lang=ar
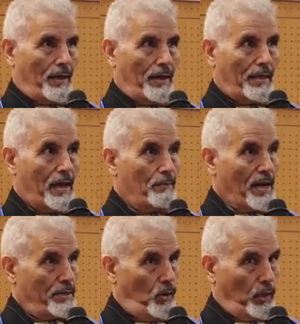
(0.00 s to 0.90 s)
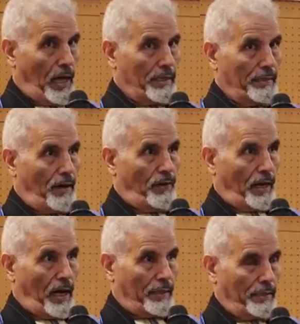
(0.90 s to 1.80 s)
اذا باش نعود غادي ندافع
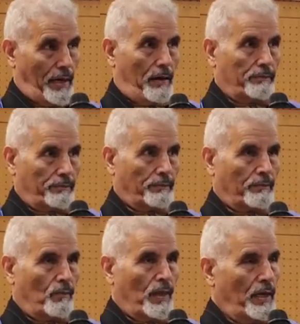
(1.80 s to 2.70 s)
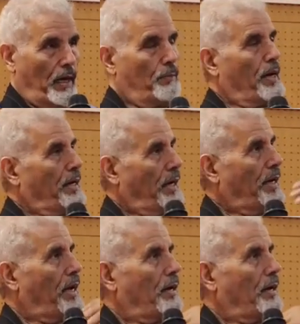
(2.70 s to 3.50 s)
عن قضيه نعلم بها نحن